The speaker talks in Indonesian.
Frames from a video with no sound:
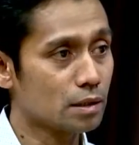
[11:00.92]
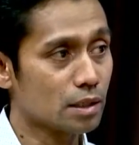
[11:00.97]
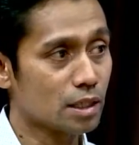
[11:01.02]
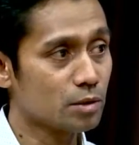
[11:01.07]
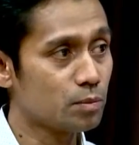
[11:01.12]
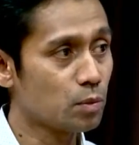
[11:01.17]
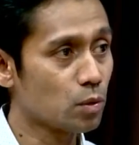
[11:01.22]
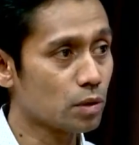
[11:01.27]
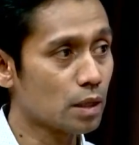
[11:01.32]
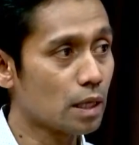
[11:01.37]

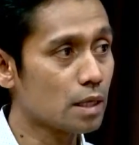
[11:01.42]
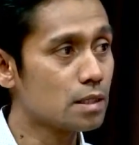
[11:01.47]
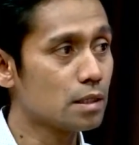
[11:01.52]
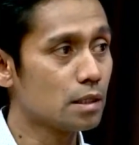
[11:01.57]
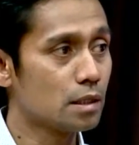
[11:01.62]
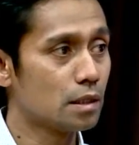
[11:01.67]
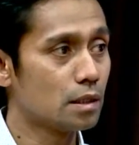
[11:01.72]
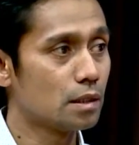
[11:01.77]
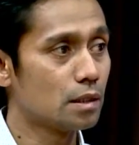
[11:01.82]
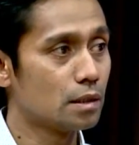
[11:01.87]

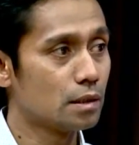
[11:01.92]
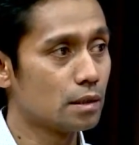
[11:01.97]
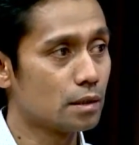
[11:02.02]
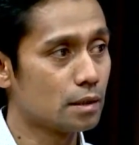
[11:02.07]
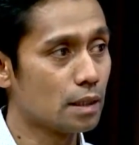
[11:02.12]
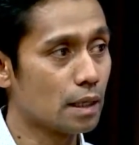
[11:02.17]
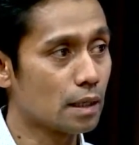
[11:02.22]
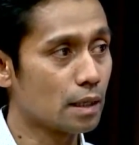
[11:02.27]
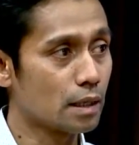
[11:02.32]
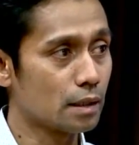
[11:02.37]
transportasi hmm.
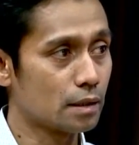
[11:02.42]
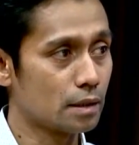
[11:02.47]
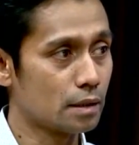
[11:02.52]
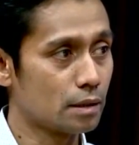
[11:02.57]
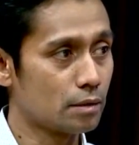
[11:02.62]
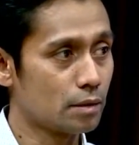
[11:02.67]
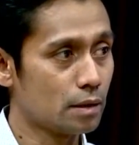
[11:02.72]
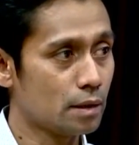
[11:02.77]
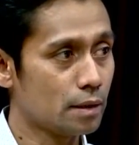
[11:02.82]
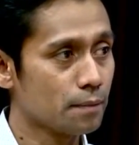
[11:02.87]
darat
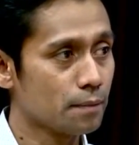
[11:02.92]
gitu ya